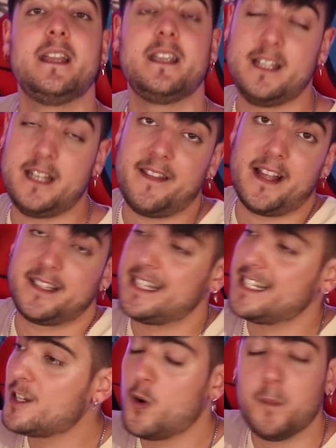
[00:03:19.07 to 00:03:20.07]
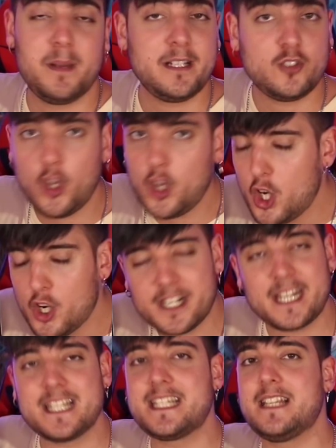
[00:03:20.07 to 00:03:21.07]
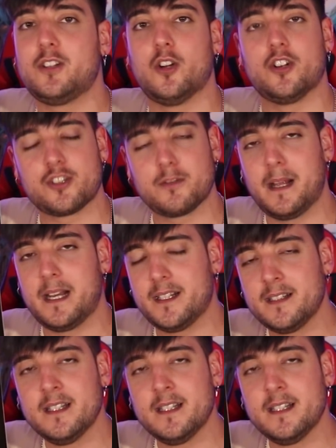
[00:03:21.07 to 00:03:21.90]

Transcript: Y nada, tenéis que cumplir todos los requisitos, ¿vale?